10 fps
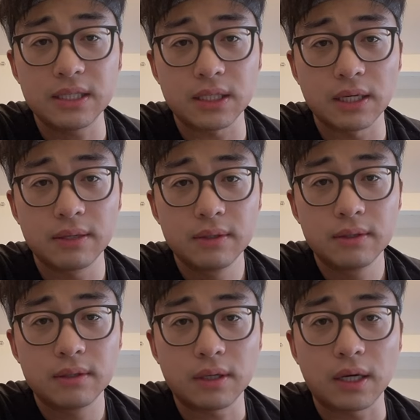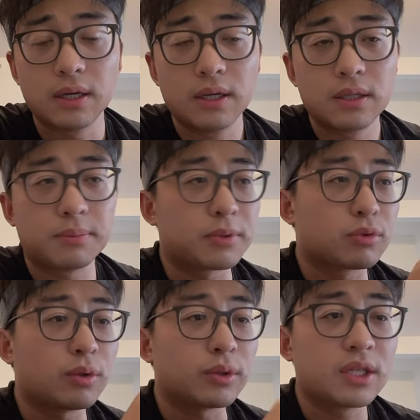一些啊，呃，比
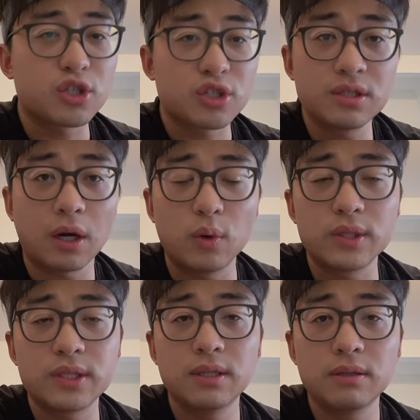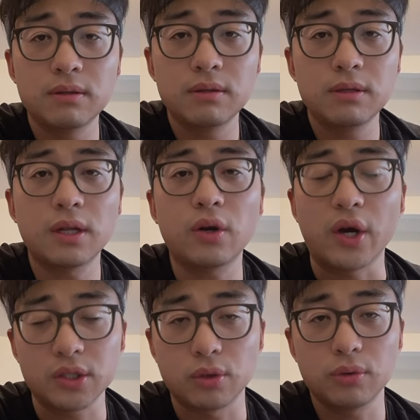如说我踢十脚，我进一到
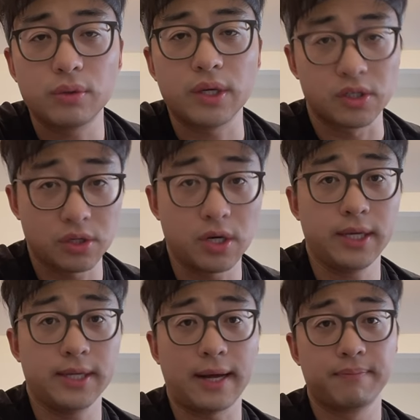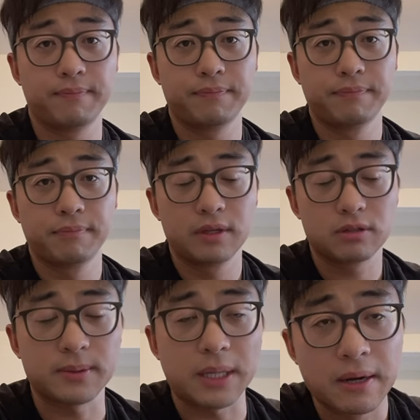两个球也是可以的，
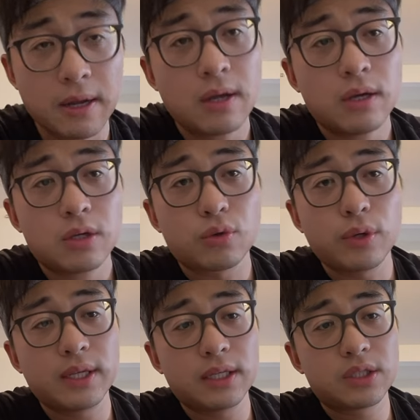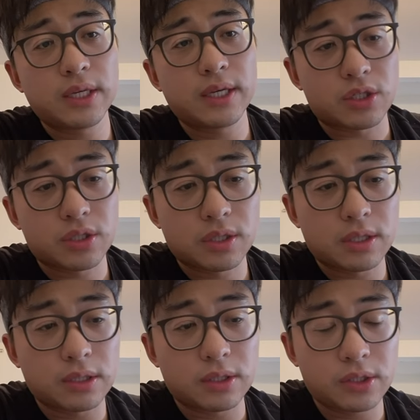是不是？所以呢，这也
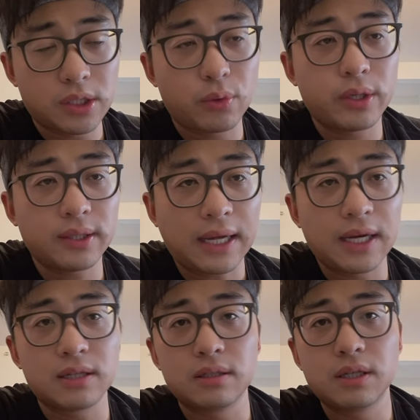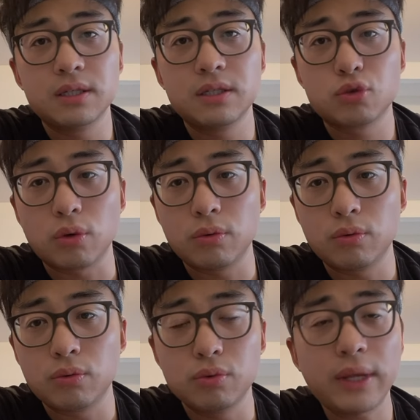是谢辉和大连人的一种
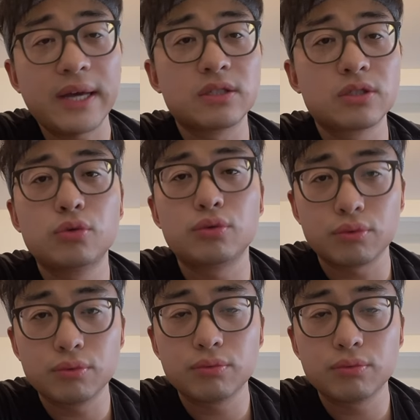无奈之举，